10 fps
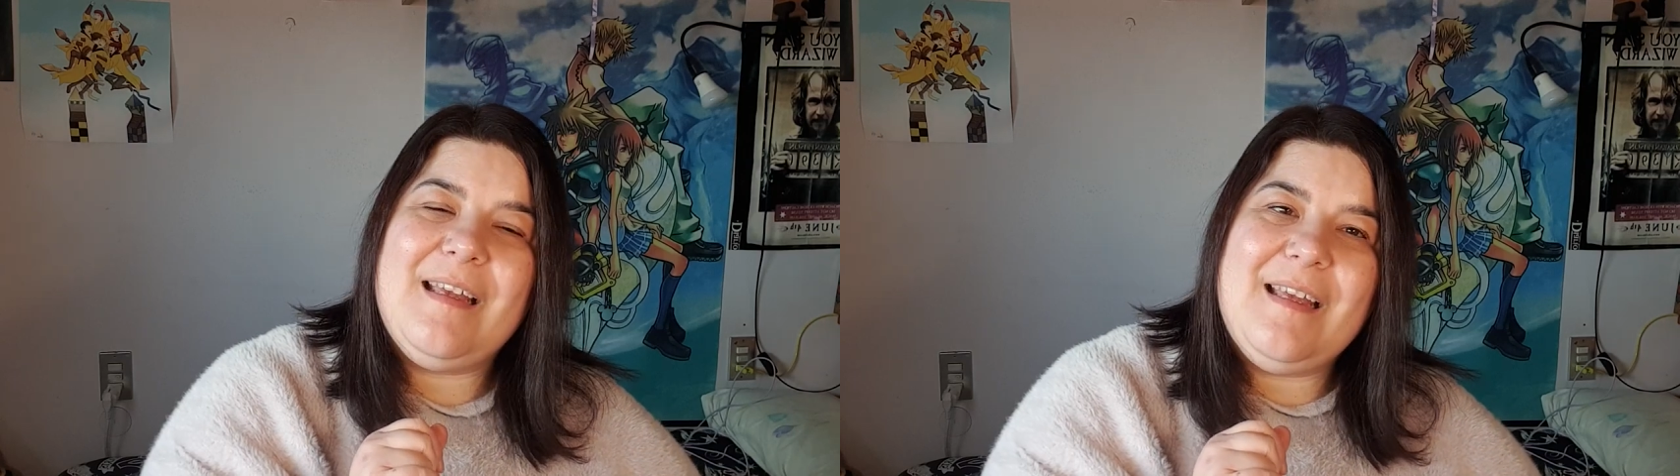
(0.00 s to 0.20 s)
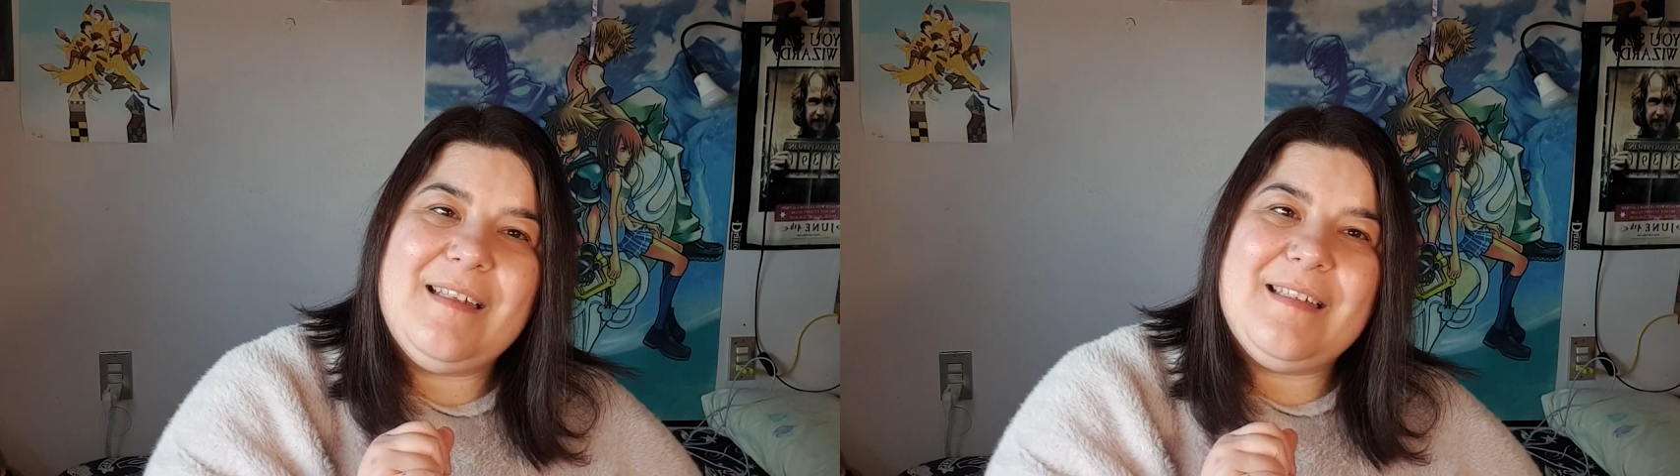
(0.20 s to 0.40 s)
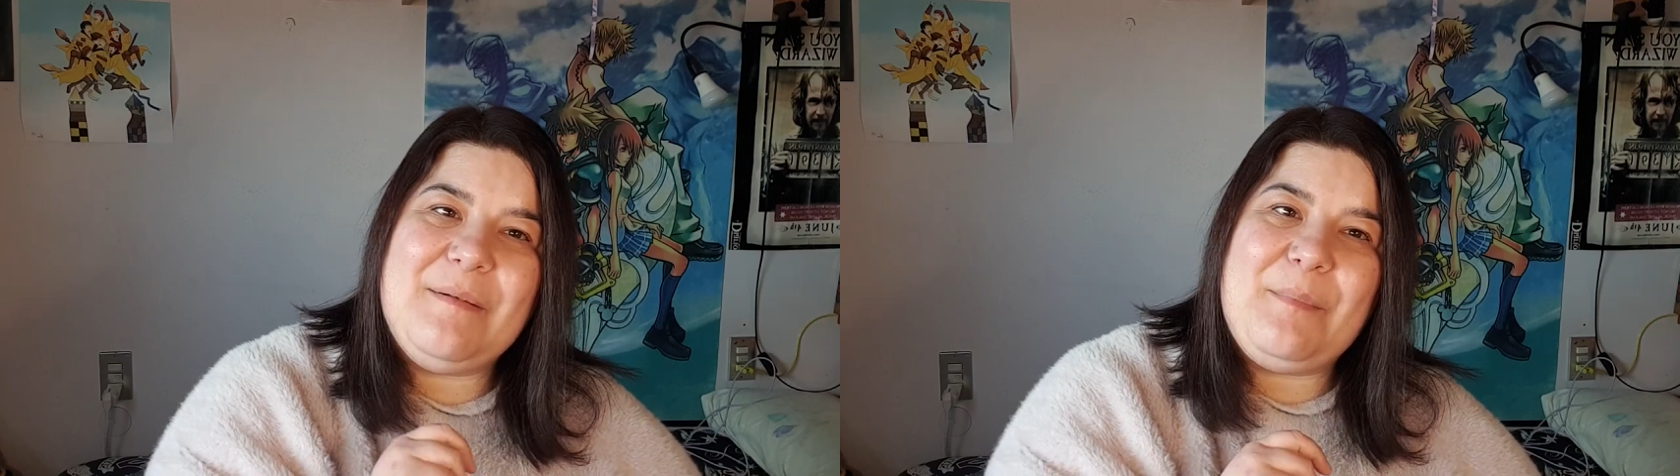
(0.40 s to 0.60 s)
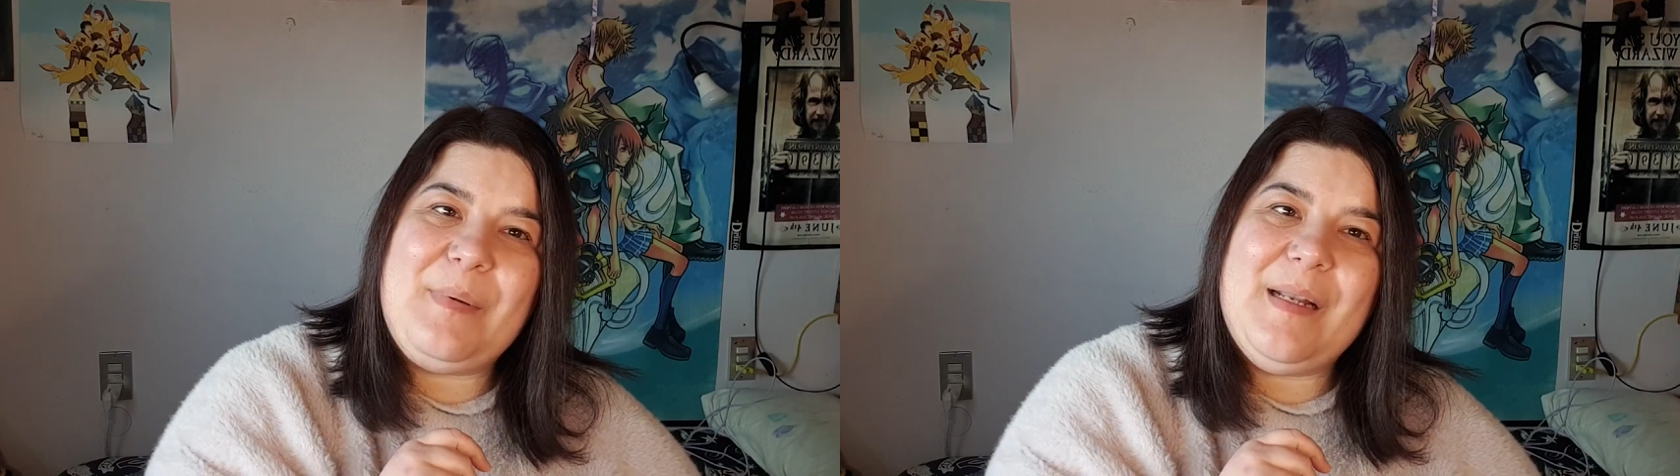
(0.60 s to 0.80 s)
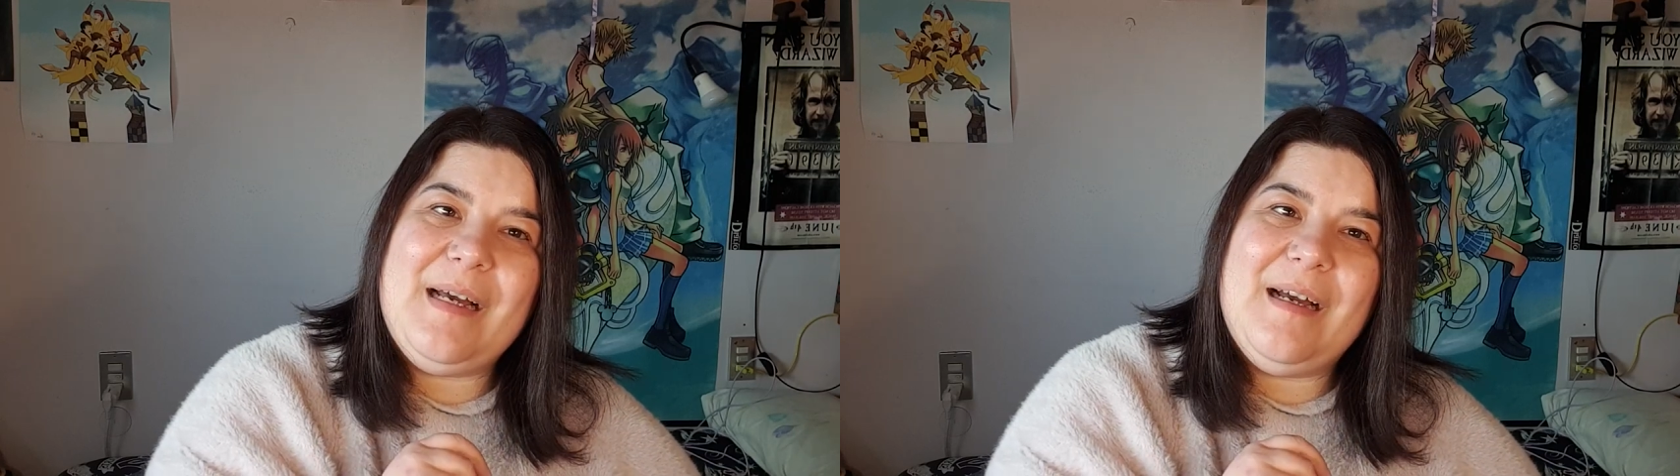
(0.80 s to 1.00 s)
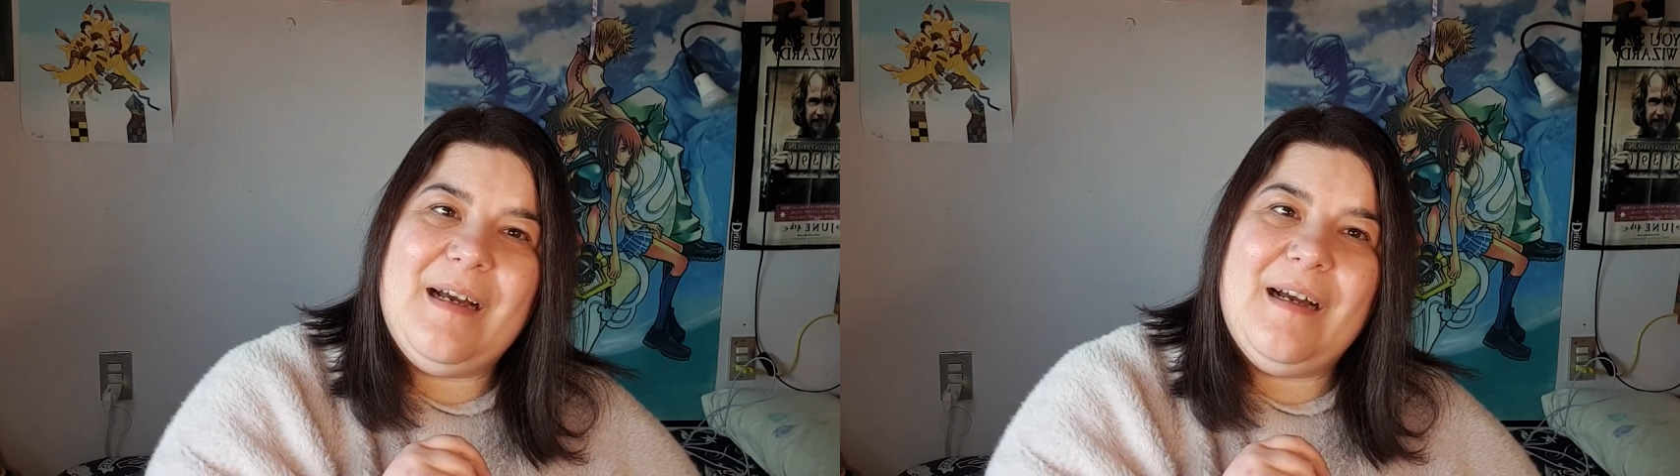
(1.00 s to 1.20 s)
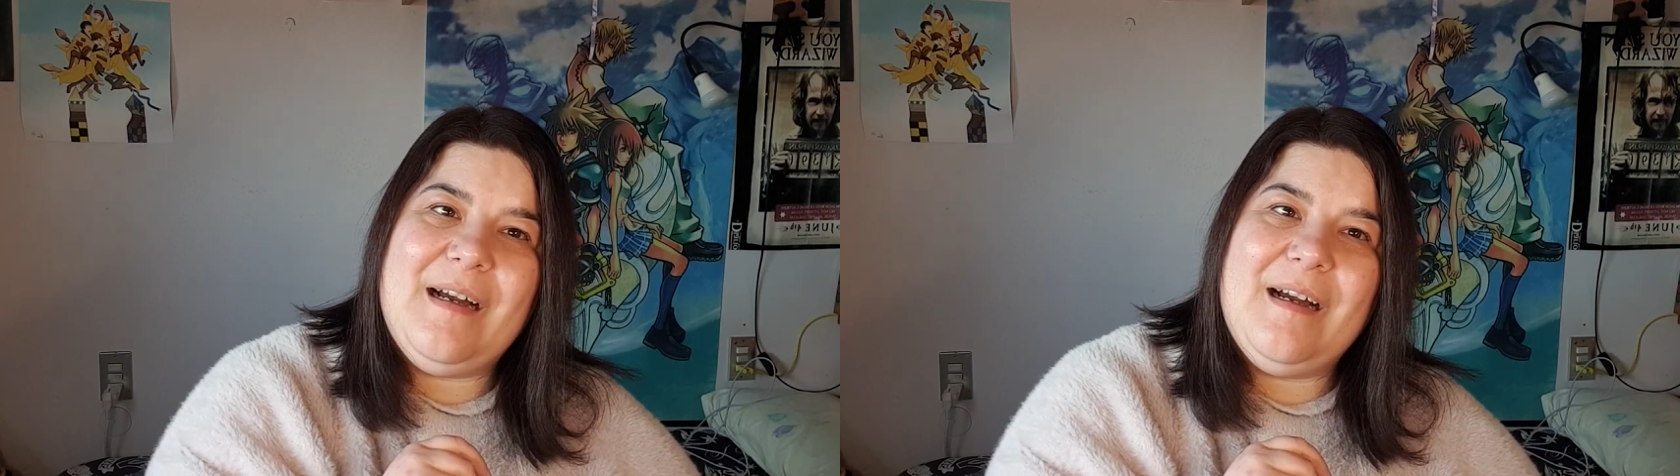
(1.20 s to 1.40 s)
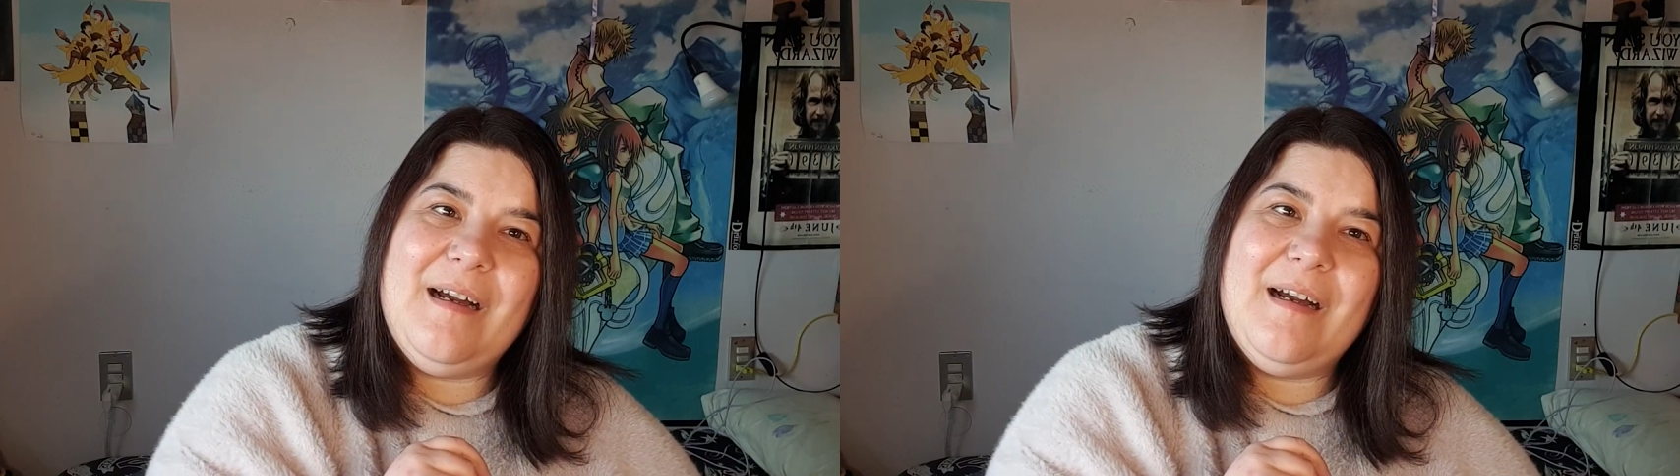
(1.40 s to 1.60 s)
es en
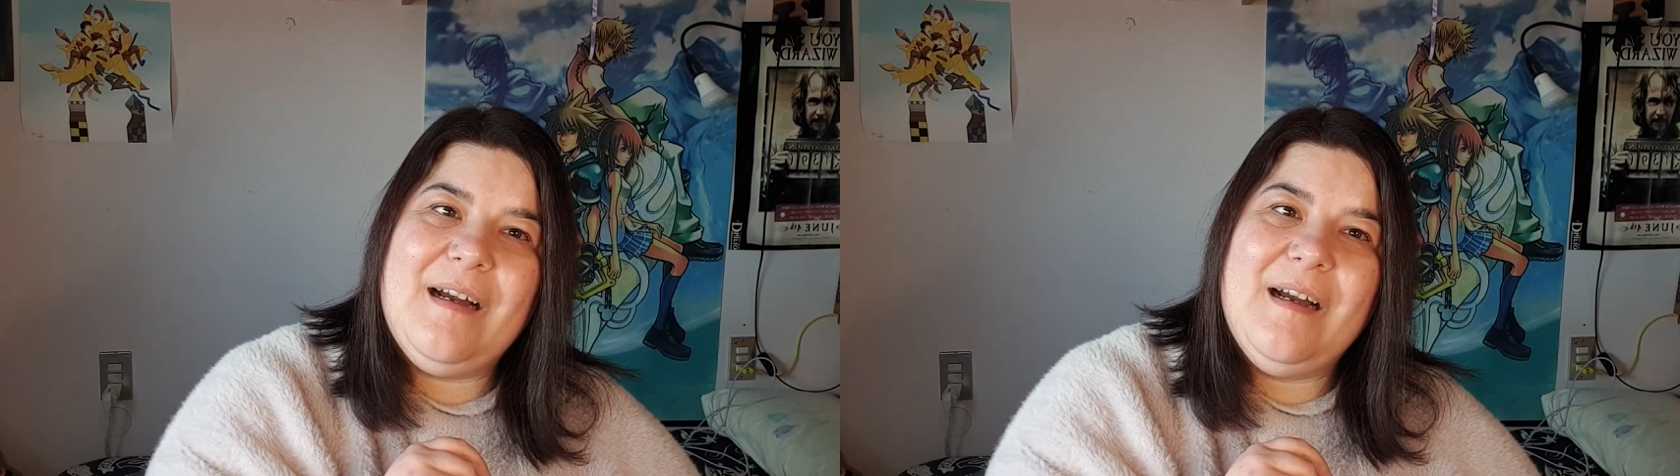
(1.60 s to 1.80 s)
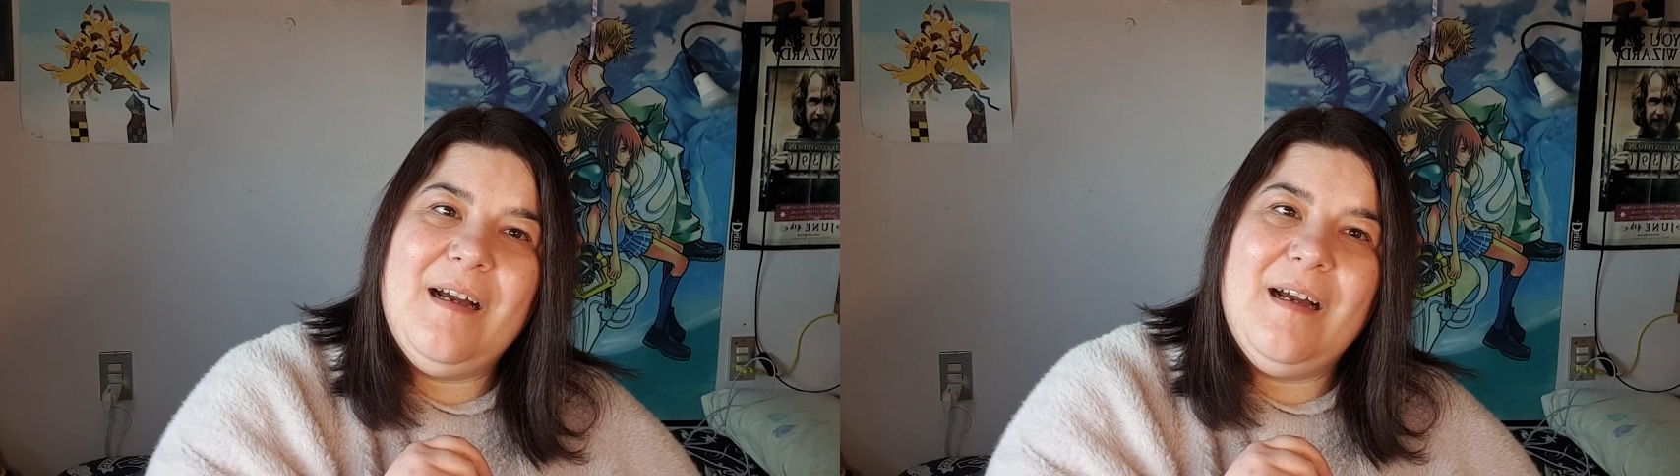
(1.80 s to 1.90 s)
plan